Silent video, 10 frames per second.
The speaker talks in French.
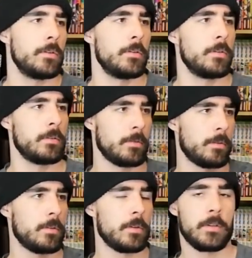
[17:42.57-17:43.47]
de
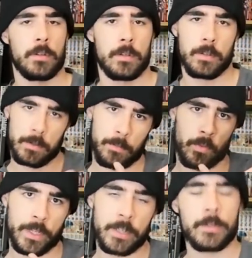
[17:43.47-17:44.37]

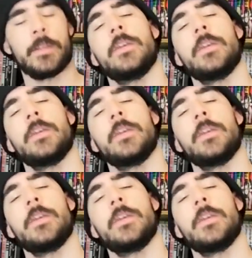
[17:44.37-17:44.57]
monter.